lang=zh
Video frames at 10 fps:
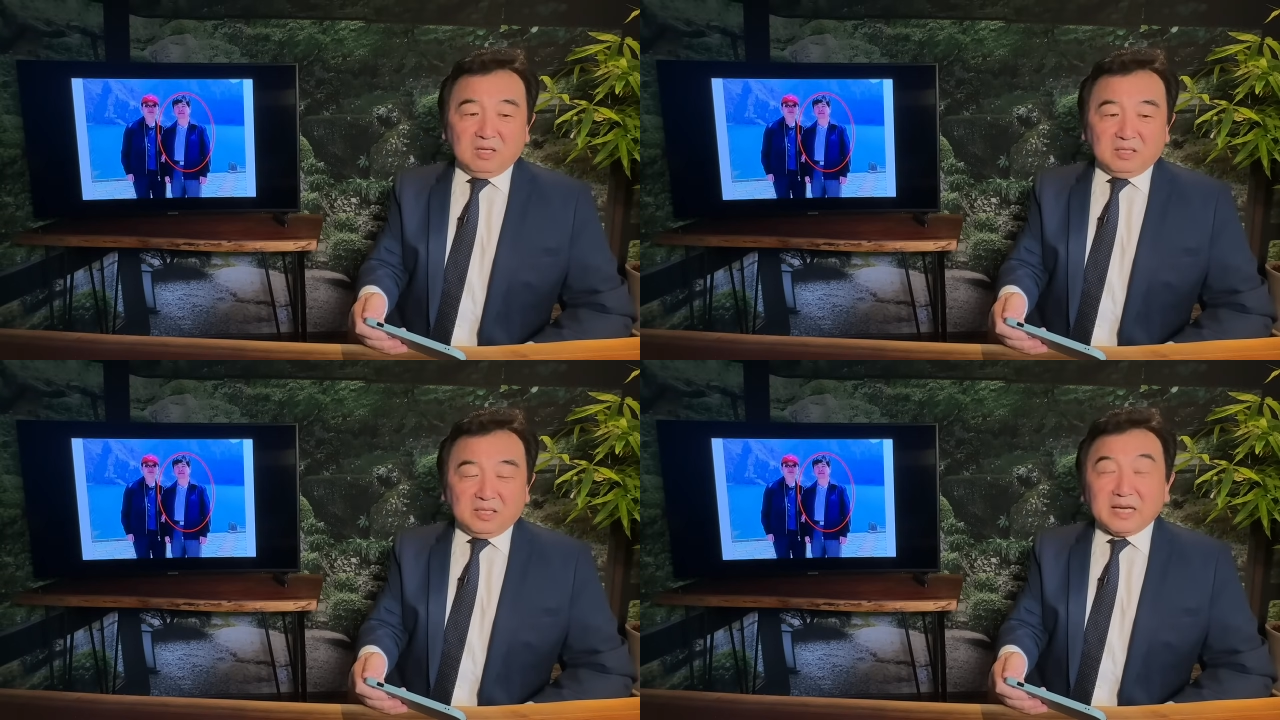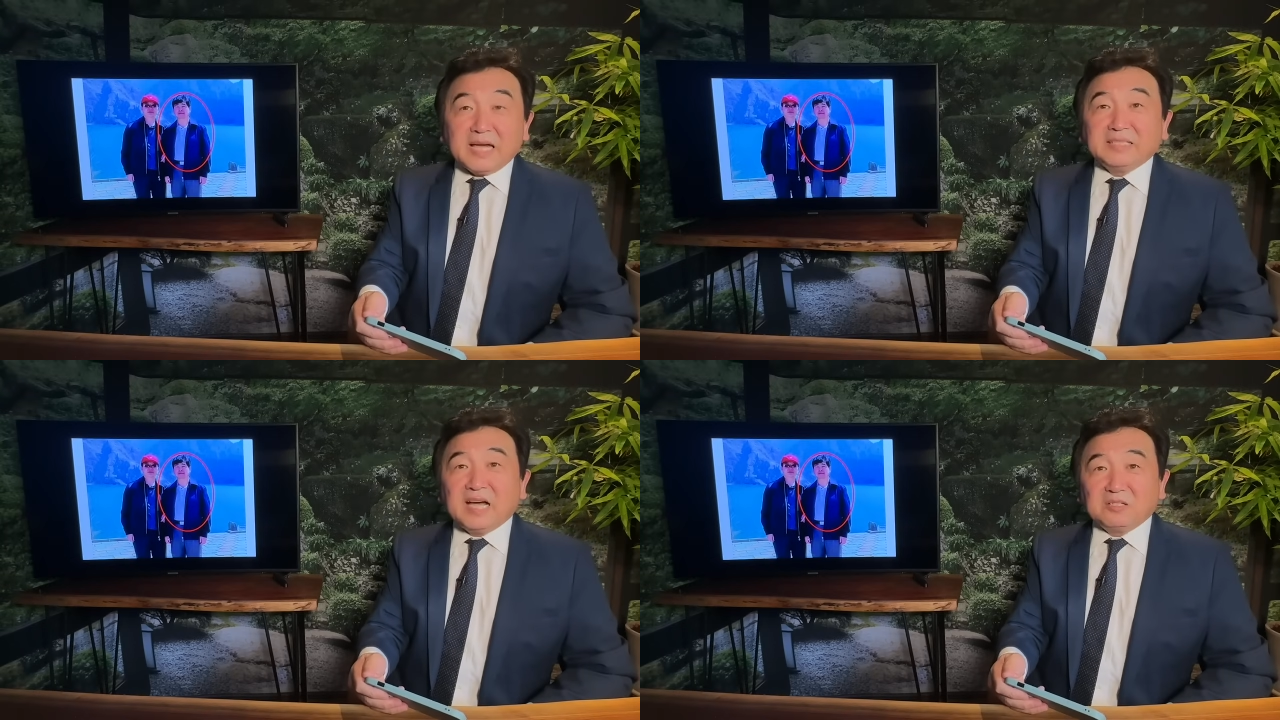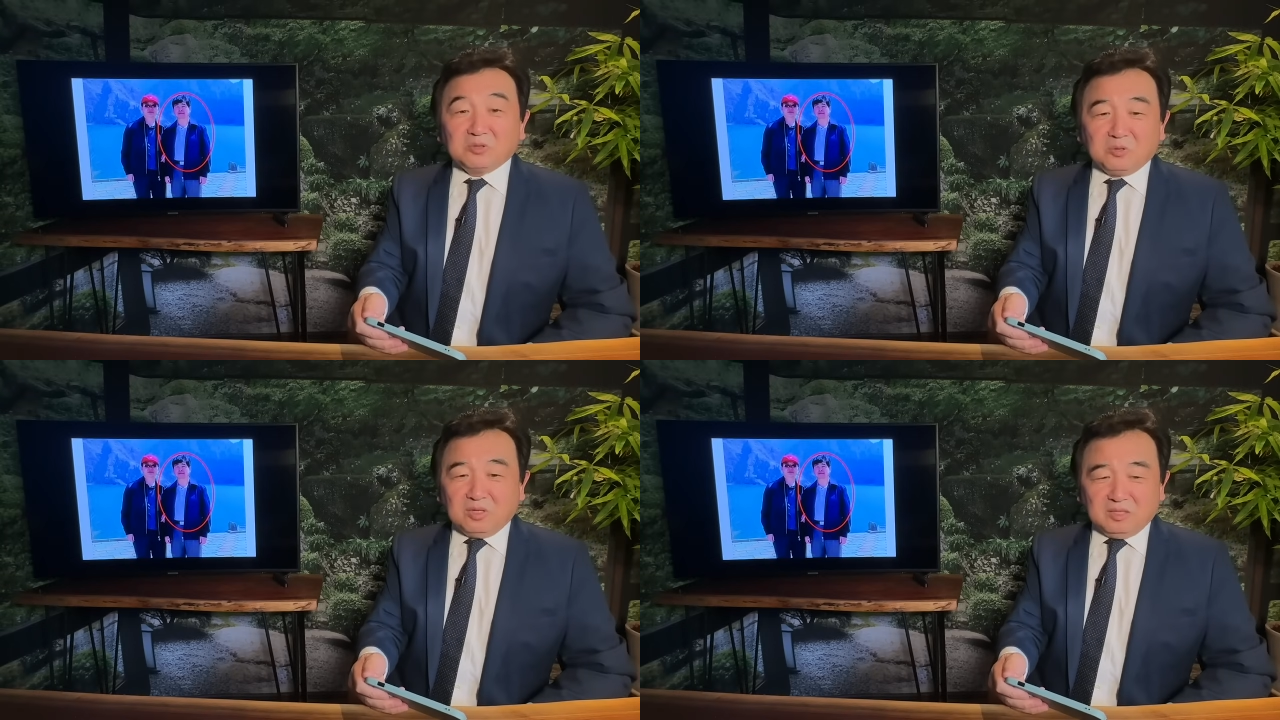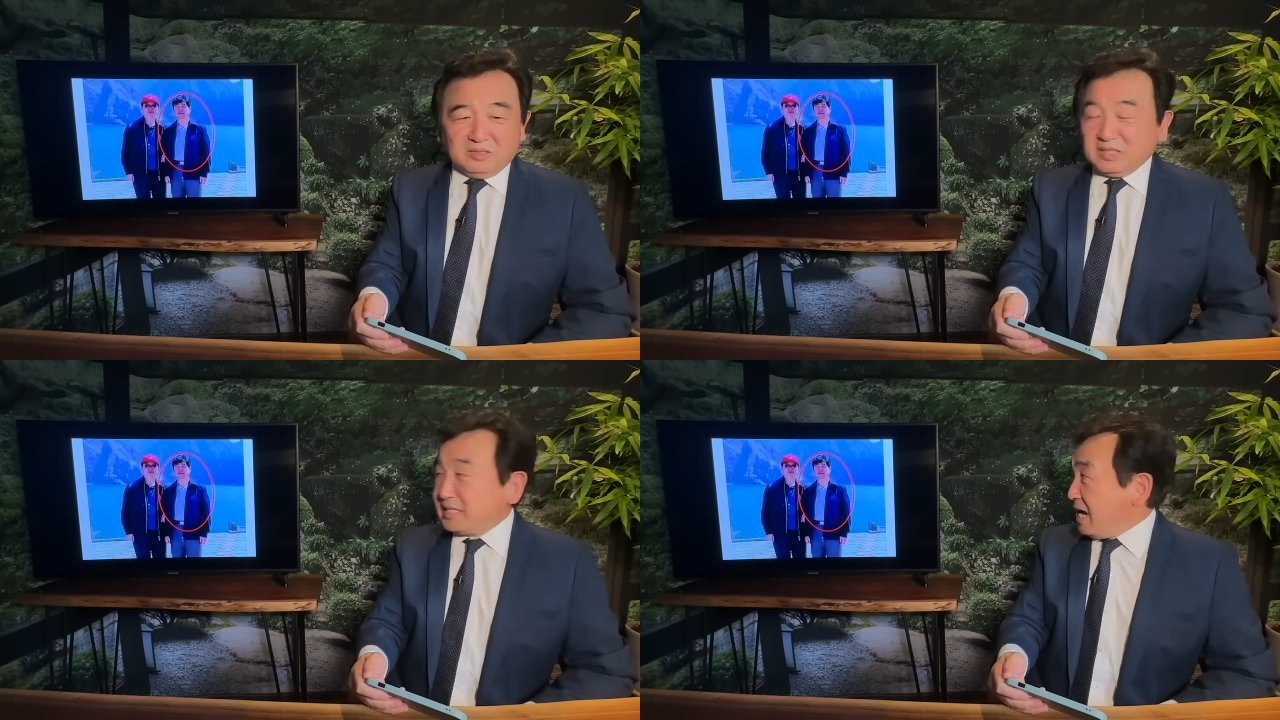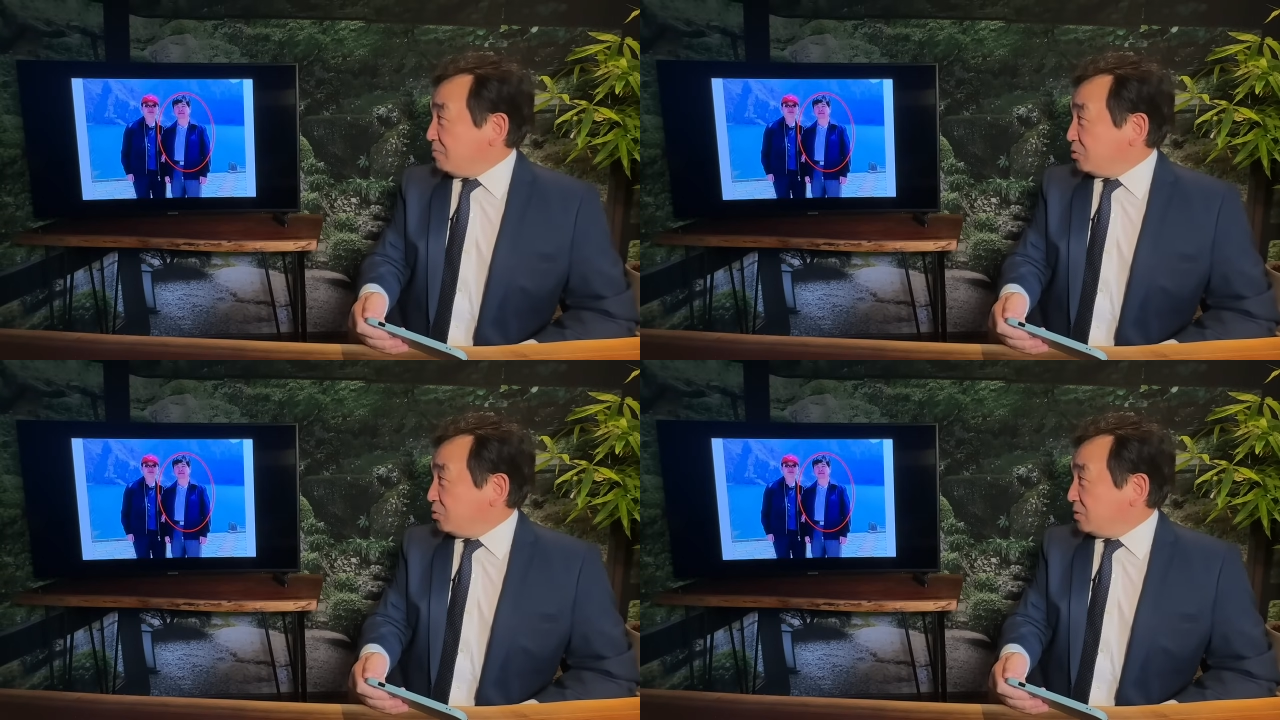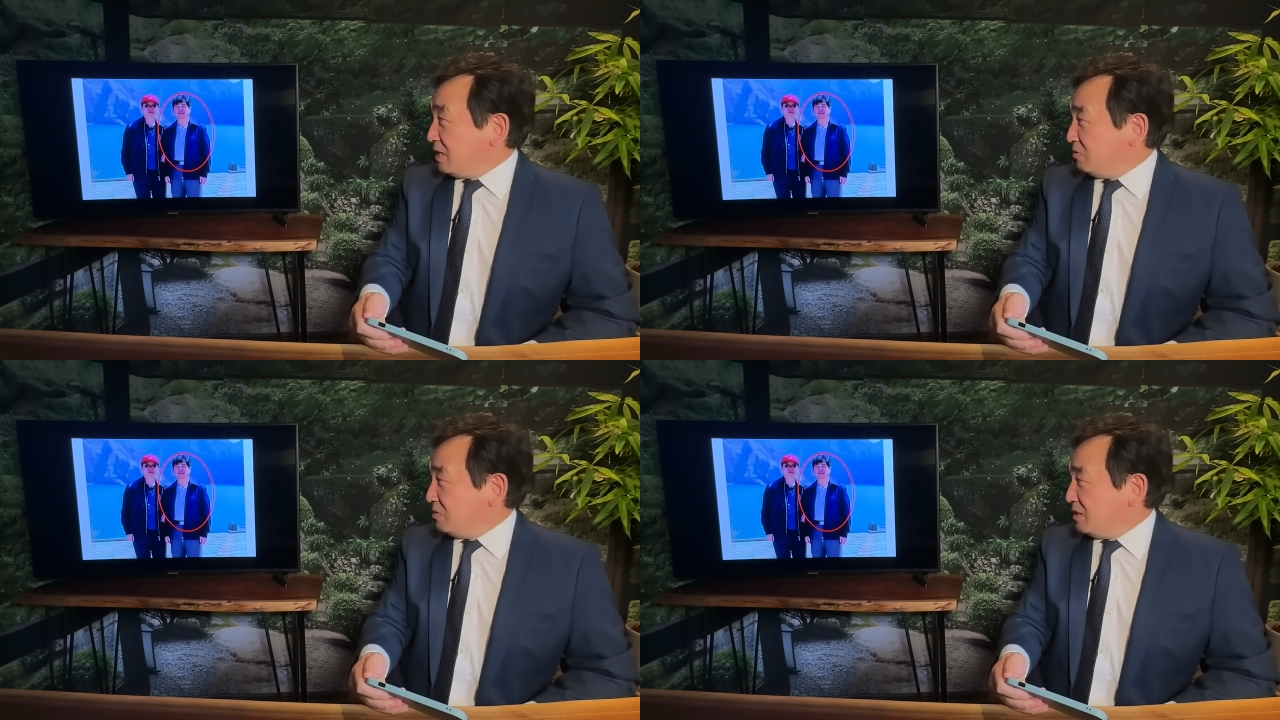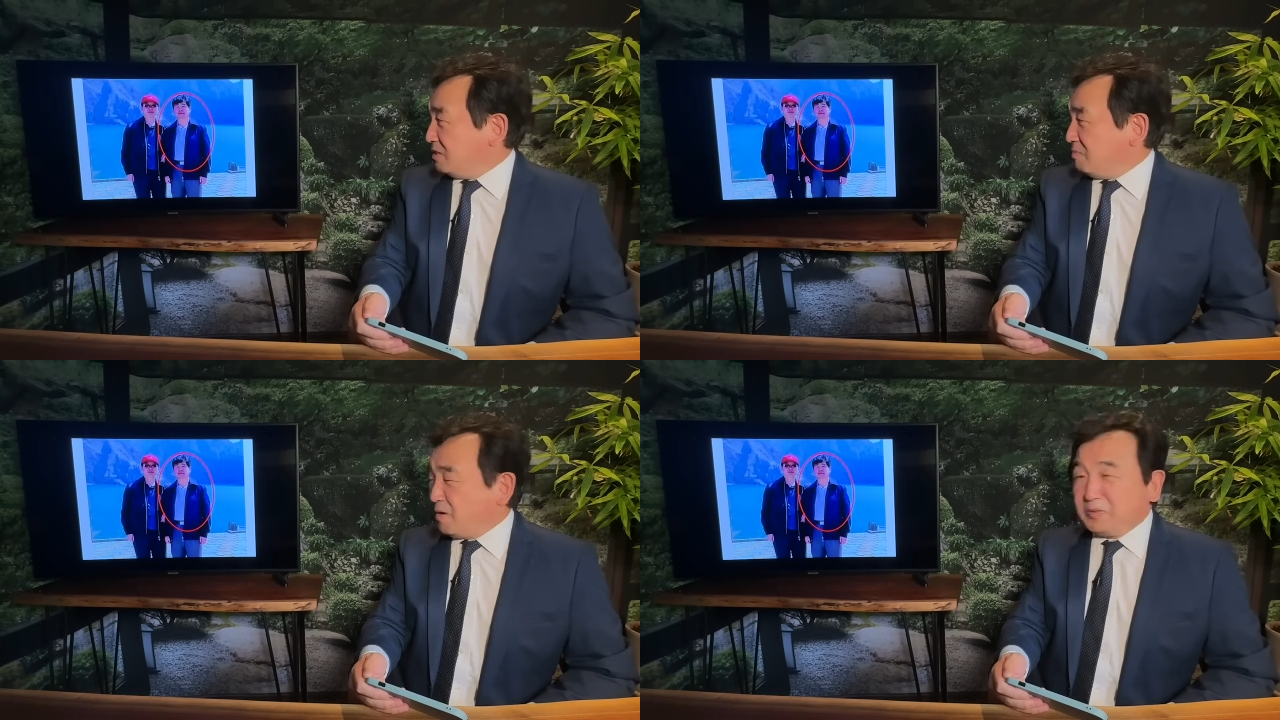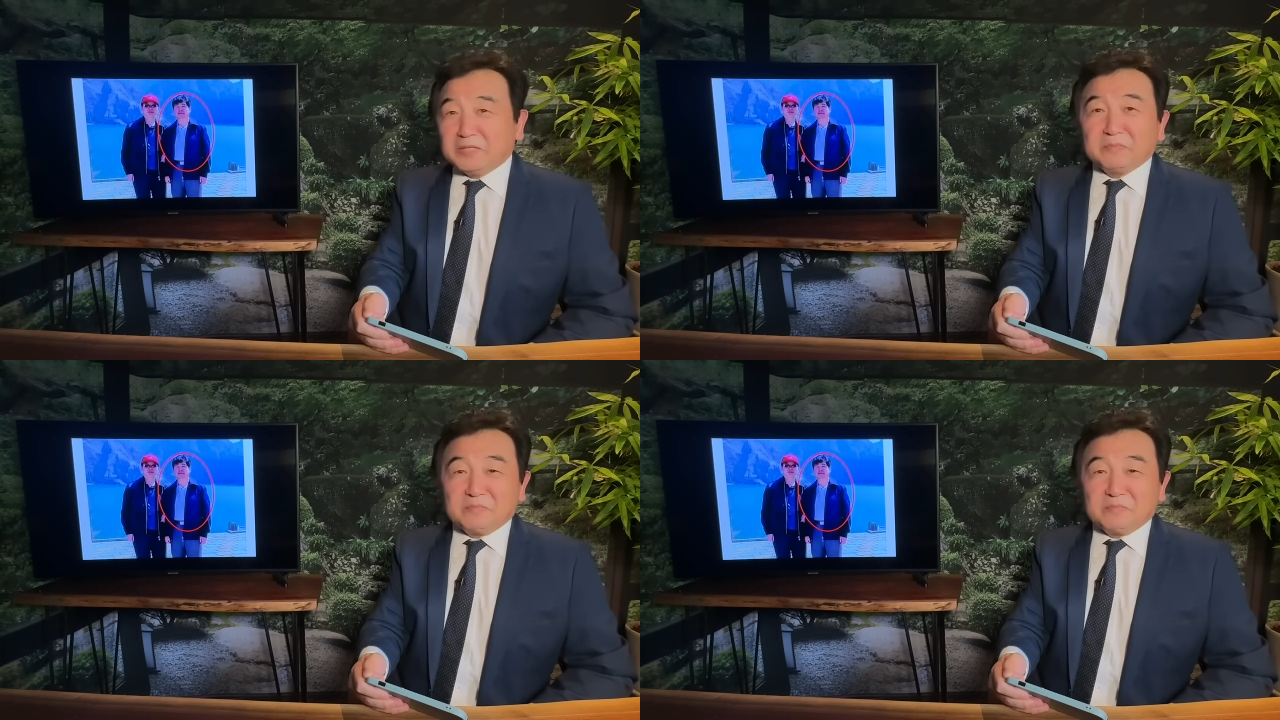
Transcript: 应该讲说你看不出他有任何毛病。